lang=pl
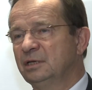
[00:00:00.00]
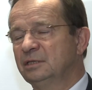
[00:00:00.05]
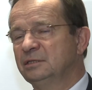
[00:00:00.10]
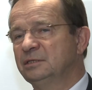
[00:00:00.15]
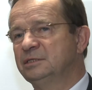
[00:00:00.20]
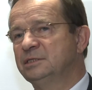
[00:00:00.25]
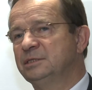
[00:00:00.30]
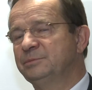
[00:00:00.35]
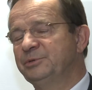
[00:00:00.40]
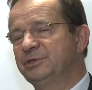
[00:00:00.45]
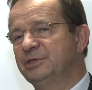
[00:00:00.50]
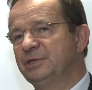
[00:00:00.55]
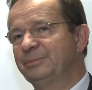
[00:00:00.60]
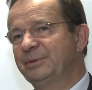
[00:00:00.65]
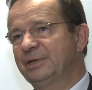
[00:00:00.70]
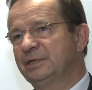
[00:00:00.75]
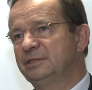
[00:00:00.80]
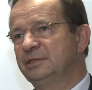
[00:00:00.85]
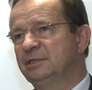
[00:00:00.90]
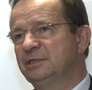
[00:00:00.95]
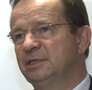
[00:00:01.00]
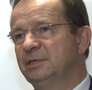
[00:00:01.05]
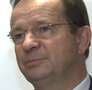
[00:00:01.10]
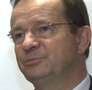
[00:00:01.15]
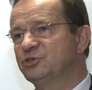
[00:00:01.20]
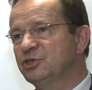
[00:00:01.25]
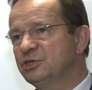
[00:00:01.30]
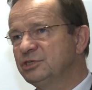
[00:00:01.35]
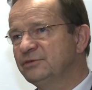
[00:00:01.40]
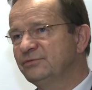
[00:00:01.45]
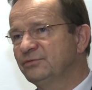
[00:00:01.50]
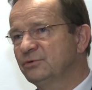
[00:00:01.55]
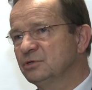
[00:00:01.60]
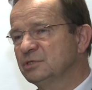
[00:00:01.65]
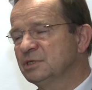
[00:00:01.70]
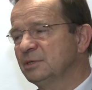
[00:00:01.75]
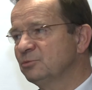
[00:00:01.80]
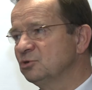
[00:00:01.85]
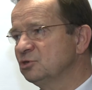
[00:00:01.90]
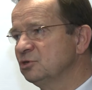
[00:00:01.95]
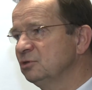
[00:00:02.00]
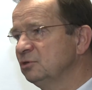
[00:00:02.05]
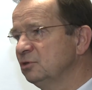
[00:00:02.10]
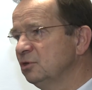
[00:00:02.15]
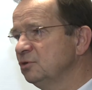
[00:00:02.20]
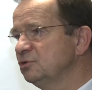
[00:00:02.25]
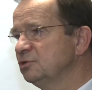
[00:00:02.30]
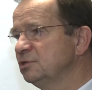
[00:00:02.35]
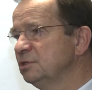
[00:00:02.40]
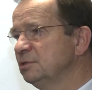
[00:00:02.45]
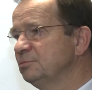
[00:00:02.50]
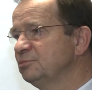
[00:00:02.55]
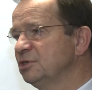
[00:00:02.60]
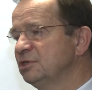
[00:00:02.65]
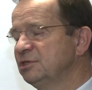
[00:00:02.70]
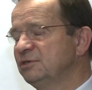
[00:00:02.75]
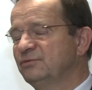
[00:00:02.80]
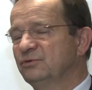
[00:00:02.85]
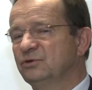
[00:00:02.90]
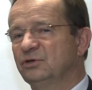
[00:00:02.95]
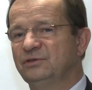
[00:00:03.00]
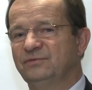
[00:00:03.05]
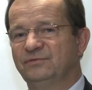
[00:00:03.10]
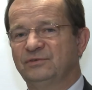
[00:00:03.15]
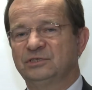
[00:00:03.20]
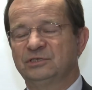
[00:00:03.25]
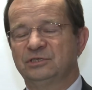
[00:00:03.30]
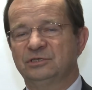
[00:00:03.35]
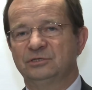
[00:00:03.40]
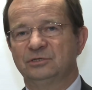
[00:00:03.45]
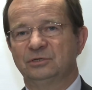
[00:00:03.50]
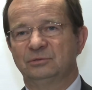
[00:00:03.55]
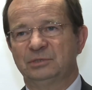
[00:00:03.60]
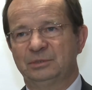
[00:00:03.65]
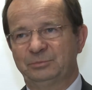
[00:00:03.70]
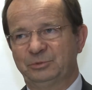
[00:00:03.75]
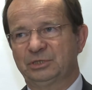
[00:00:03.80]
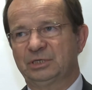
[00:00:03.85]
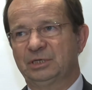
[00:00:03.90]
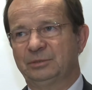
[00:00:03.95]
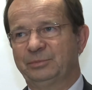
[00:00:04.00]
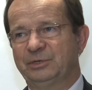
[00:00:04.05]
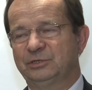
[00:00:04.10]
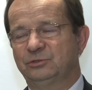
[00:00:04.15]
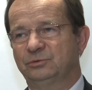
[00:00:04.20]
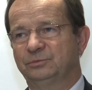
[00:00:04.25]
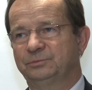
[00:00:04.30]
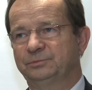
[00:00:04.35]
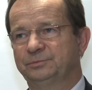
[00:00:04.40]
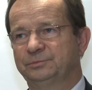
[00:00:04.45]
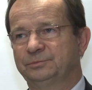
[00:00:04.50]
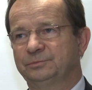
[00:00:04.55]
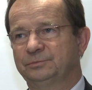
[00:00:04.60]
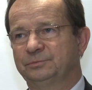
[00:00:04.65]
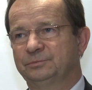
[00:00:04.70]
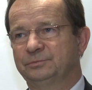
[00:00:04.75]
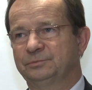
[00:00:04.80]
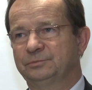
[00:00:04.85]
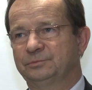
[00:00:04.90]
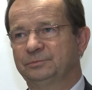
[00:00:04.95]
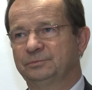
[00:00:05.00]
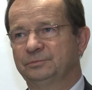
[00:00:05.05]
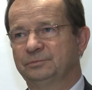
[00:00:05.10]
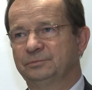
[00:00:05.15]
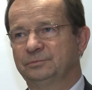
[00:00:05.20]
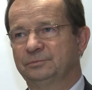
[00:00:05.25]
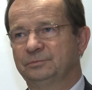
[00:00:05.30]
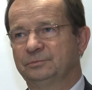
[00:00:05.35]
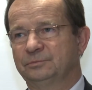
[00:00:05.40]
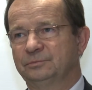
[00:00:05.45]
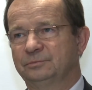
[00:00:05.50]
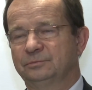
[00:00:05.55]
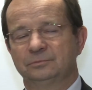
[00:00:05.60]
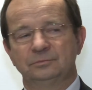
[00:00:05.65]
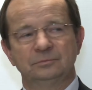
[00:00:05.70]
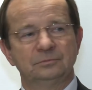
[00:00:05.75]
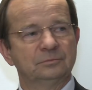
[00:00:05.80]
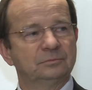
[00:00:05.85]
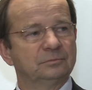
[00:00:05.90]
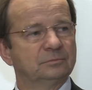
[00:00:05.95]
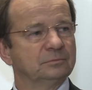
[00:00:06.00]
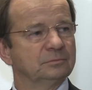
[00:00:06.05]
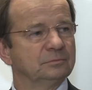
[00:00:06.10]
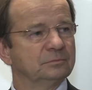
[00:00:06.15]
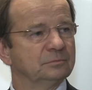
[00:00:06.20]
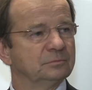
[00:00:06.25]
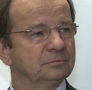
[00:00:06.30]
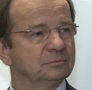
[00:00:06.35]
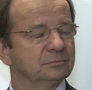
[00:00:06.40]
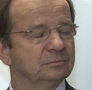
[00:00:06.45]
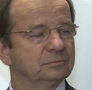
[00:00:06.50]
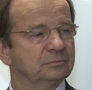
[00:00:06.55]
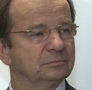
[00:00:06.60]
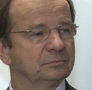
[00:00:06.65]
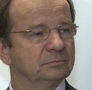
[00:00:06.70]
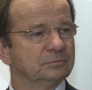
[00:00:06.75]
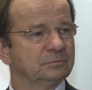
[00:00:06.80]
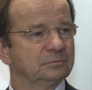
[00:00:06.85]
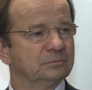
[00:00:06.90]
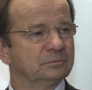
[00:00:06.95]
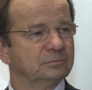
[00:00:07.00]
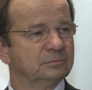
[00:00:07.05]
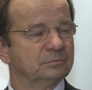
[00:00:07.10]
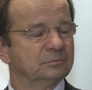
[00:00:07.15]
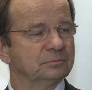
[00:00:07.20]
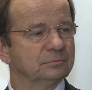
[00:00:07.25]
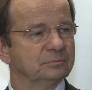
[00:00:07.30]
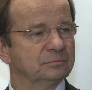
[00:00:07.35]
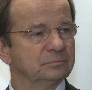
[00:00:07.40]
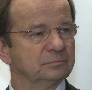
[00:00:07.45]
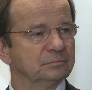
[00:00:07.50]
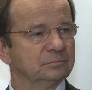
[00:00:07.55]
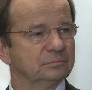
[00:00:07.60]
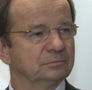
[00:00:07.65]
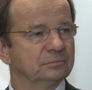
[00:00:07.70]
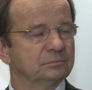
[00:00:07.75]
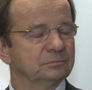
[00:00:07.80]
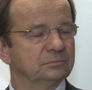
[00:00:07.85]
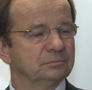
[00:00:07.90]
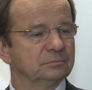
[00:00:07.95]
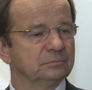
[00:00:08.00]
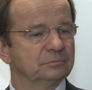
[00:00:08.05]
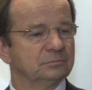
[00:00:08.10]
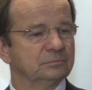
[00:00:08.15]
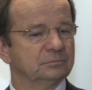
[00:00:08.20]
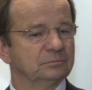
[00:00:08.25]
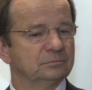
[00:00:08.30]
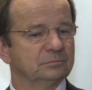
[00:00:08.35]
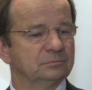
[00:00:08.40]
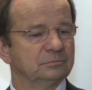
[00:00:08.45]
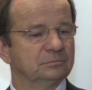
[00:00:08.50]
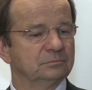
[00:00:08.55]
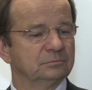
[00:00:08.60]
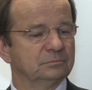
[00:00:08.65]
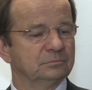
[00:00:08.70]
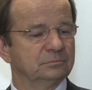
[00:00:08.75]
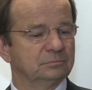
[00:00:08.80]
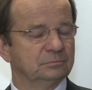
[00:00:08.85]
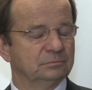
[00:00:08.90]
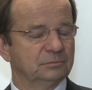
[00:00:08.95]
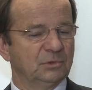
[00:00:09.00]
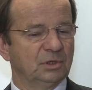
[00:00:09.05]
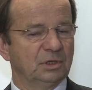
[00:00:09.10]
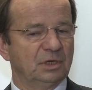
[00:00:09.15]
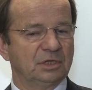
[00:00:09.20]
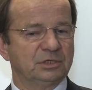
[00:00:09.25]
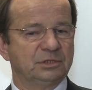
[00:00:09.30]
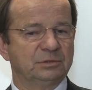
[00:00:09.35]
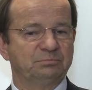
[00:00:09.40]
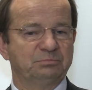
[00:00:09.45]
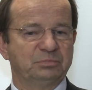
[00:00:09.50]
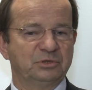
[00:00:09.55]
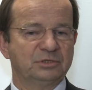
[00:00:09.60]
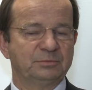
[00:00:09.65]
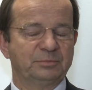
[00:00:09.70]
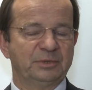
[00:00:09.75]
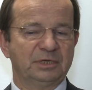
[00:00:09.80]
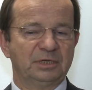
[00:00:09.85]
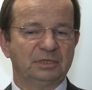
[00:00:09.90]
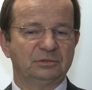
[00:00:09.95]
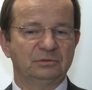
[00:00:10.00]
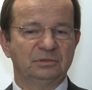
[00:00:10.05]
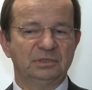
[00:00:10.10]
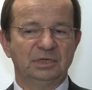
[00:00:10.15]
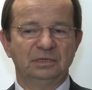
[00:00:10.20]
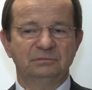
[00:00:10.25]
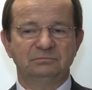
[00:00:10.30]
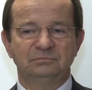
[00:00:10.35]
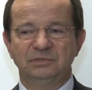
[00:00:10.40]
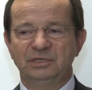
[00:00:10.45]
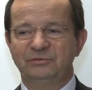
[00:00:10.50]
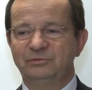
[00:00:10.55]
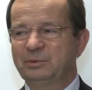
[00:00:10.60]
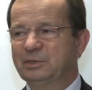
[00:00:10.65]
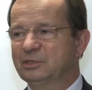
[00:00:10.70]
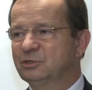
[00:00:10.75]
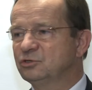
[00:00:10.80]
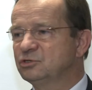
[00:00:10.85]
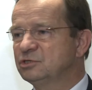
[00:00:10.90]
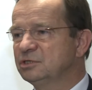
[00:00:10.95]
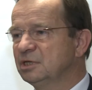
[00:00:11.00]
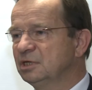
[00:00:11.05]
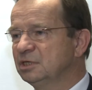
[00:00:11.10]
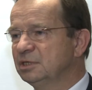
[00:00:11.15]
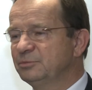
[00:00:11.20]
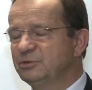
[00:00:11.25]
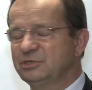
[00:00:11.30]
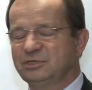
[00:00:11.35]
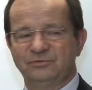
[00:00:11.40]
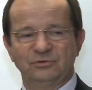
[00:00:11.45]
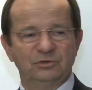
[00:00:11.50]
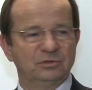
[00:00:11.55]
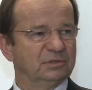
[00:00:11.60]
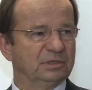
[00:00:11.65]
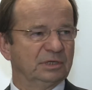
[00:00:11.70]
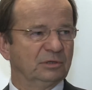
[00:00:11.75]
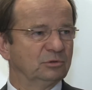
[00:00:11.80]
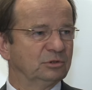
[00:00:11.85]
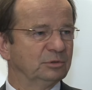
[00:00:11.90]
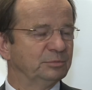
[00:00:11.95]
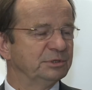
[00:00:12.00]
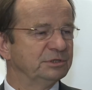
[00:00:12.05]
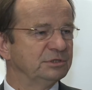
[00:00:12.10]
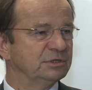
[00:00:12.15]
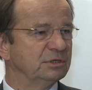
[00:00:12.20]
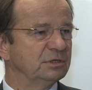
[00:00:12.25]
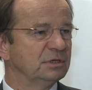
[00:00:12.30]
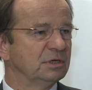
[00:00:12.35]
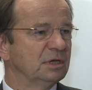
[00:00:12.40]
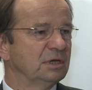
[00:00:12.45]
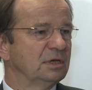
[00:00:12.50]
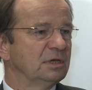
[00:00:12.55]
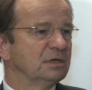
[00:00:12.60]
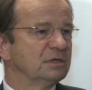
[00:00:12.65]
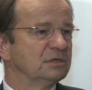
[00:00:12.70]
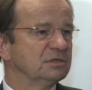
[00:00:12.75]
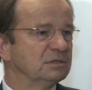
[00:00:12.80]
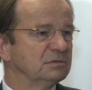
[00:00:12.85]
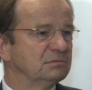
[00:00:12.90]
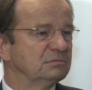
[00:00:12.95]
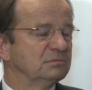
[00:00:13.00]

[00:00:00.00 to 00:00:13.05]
dyscyplinie partyjnej przeciwko samorządności, przeciwko inwestycjom na Podkarpaciu. Panie marszałku, w piątek jest sesja, będzie pierwsze czytanie e, budżetu. budżetu. No, znaczy, proszę pana, to ja nie wiem, jak to czytanie będzie wyglądało. No to będzie y,